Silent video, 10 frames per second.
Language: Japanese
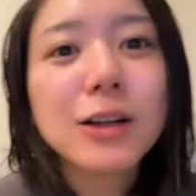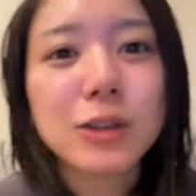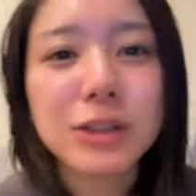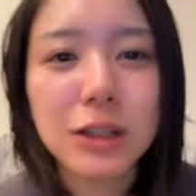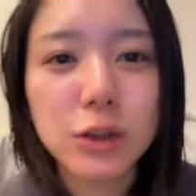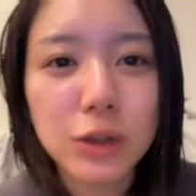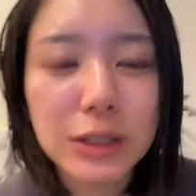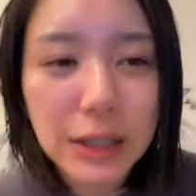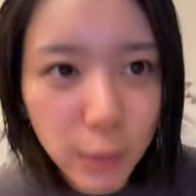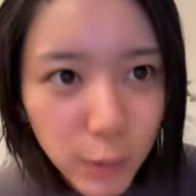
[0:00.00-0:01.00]
そしてじゅ
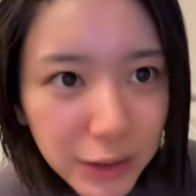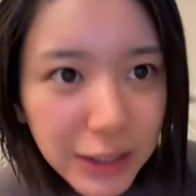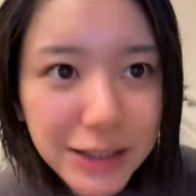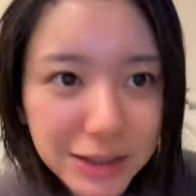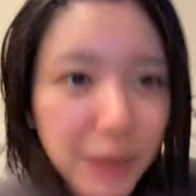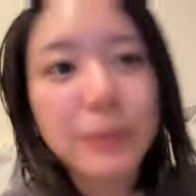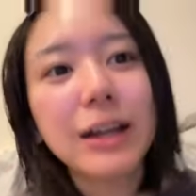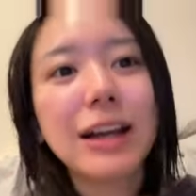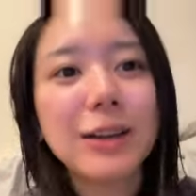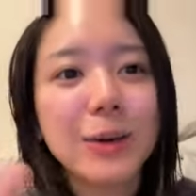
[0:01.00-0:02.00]
ういがコーヒーレンさん、あ
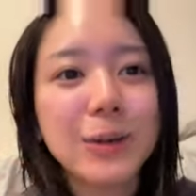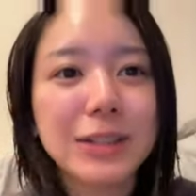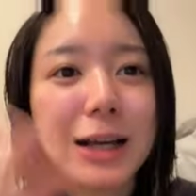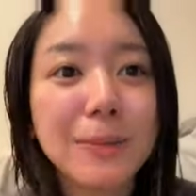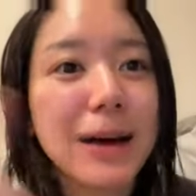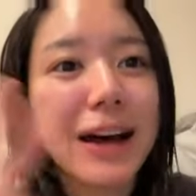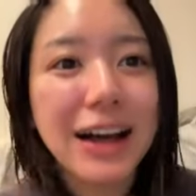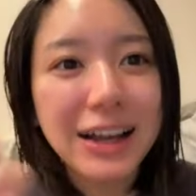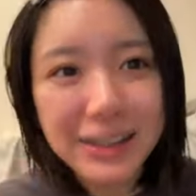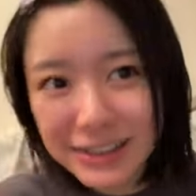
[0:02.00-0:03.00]
りがとうござい
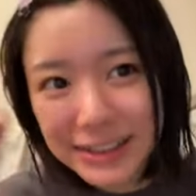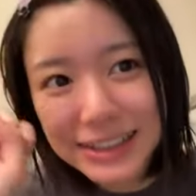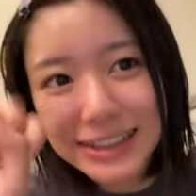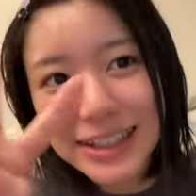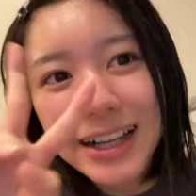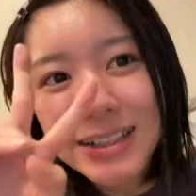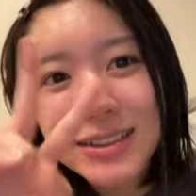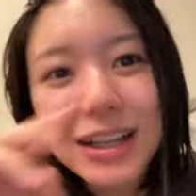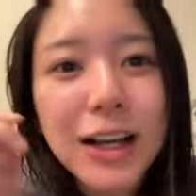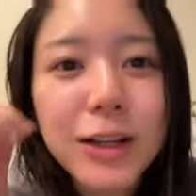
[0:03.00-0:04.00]
ます、イエイ。
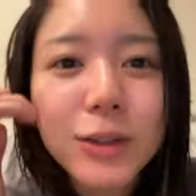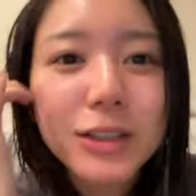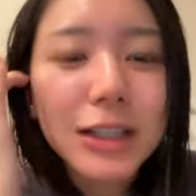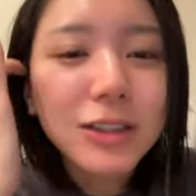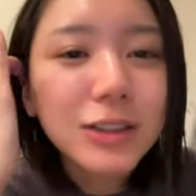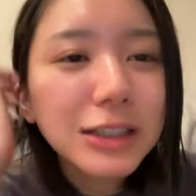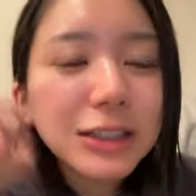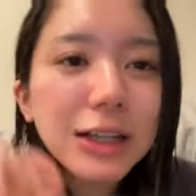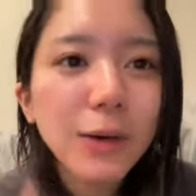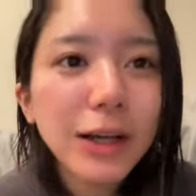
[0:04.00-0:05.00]
そしてじゅうい
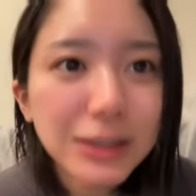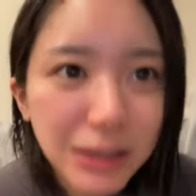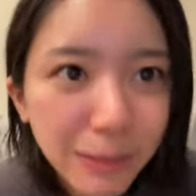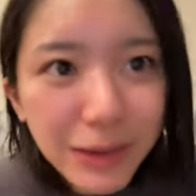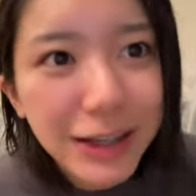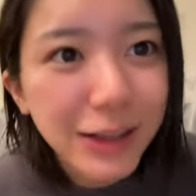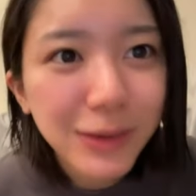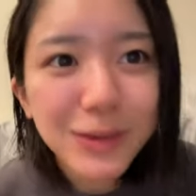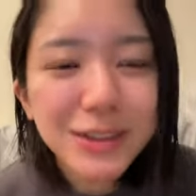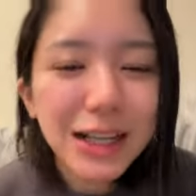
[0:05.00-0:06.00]
ちいがおやちゃん、ありが
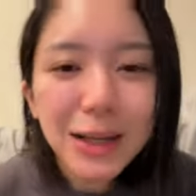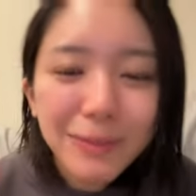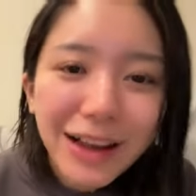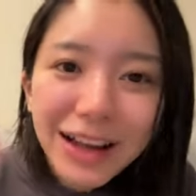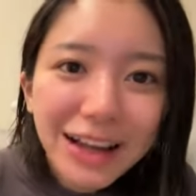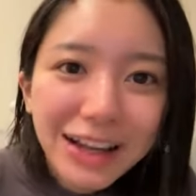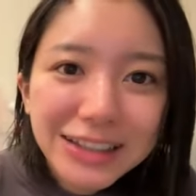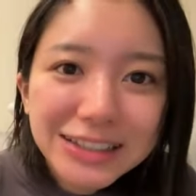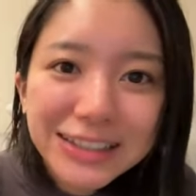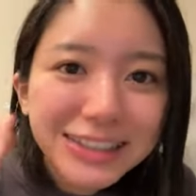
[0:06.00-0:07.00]
とうござい
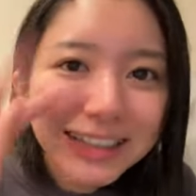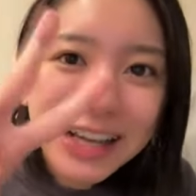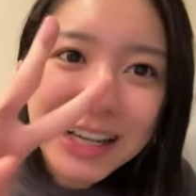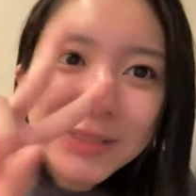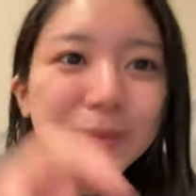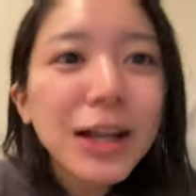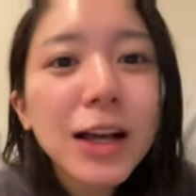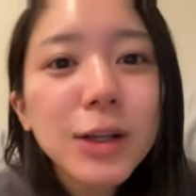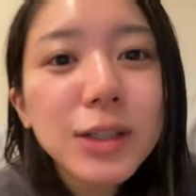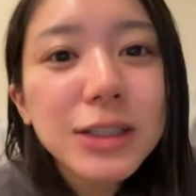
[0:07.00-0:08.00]
ます、イエイ。
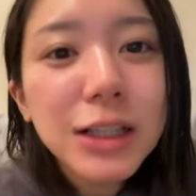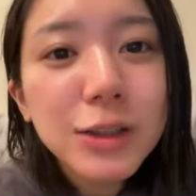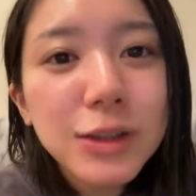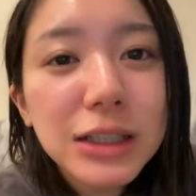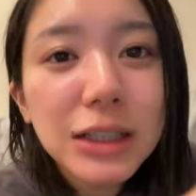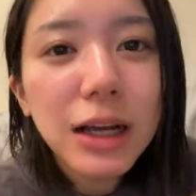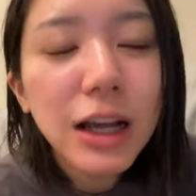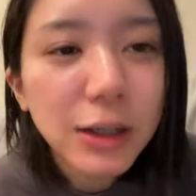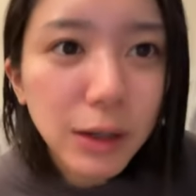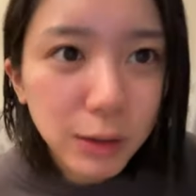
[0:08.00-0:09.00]
そしてじゅうにいが
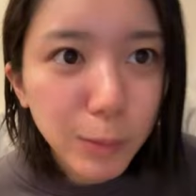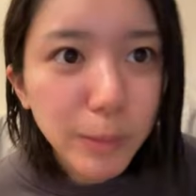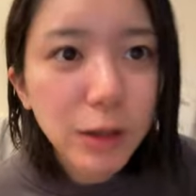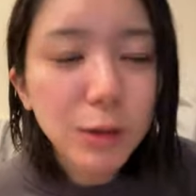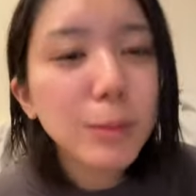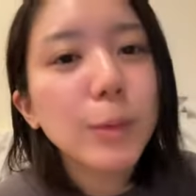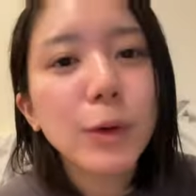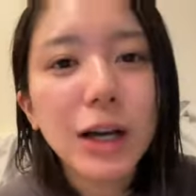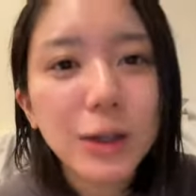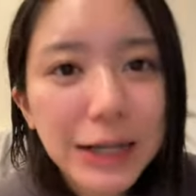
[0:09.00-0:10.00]
エニョアットマークもも
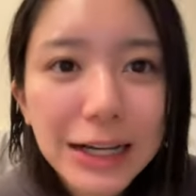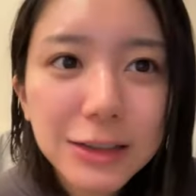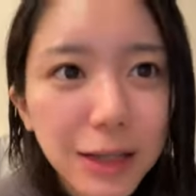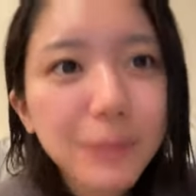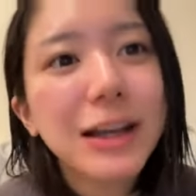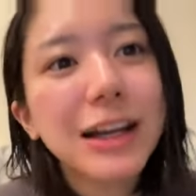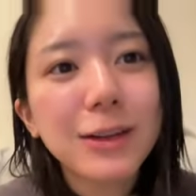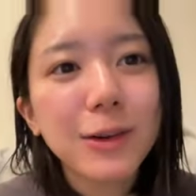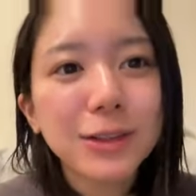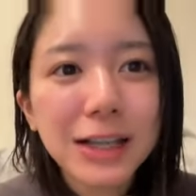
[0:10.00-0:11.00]
かえなあいさん、ありが
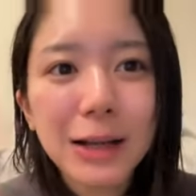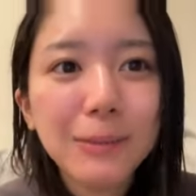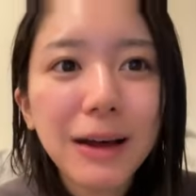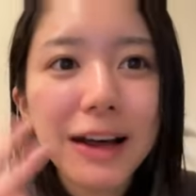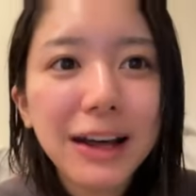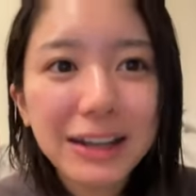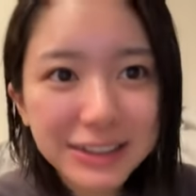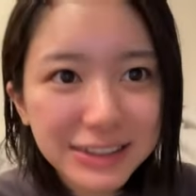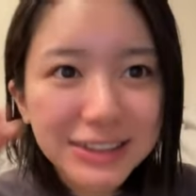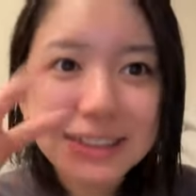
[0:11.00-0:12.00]
とうございま
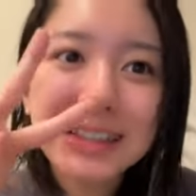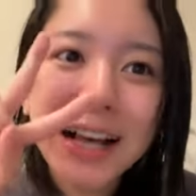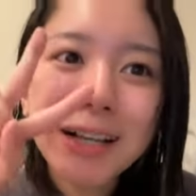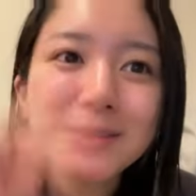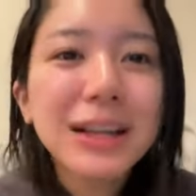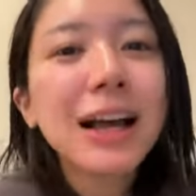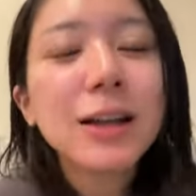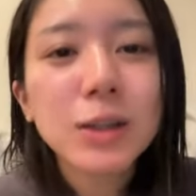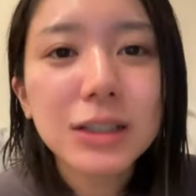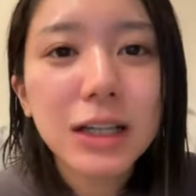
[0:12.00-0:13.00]
す、イエイ。
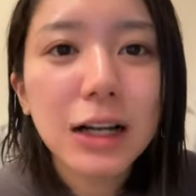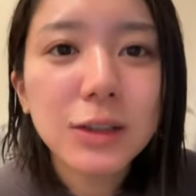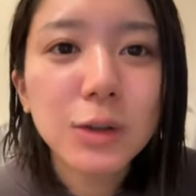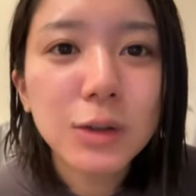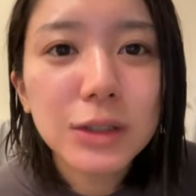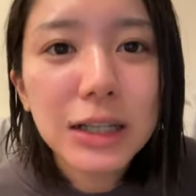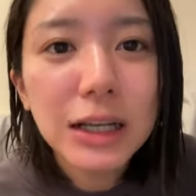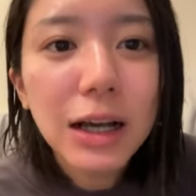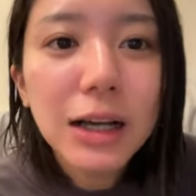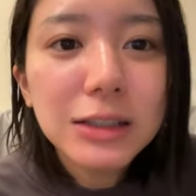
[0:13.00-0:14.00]
そしてラストじゅうさん
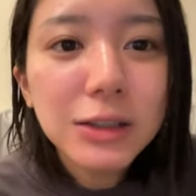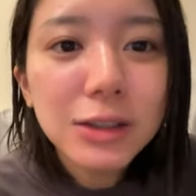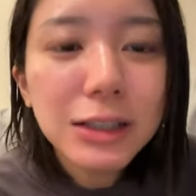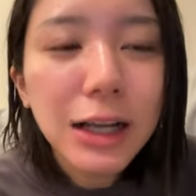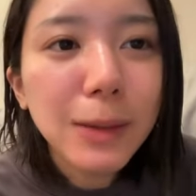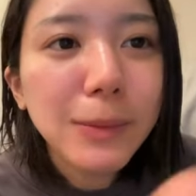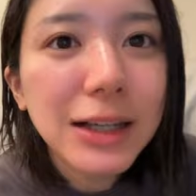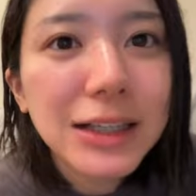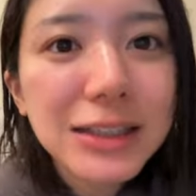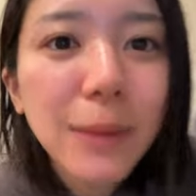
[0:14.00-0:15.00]
いがいちよし
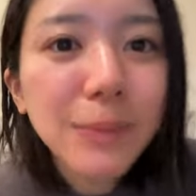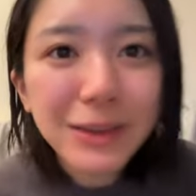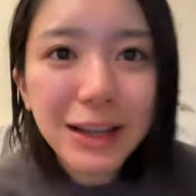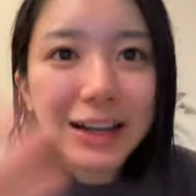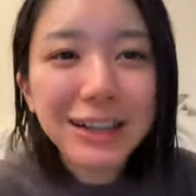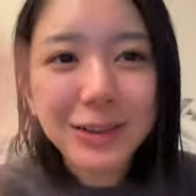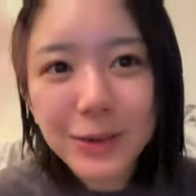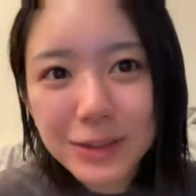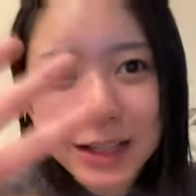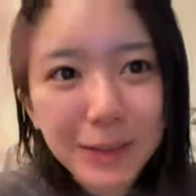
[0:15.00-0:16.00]
エービーエス さん、ありがと
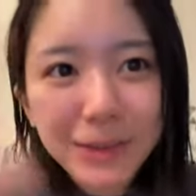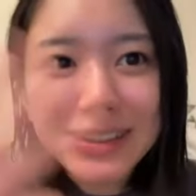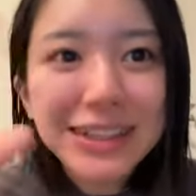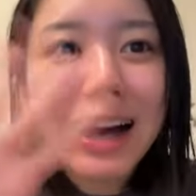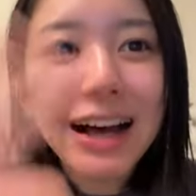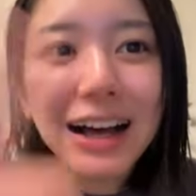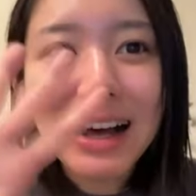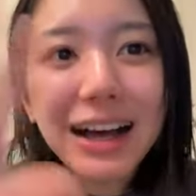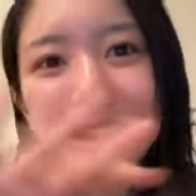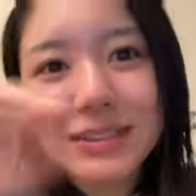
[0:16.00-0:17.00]
うございまし
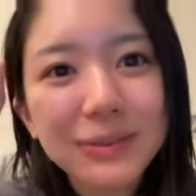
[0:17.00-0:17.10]
た。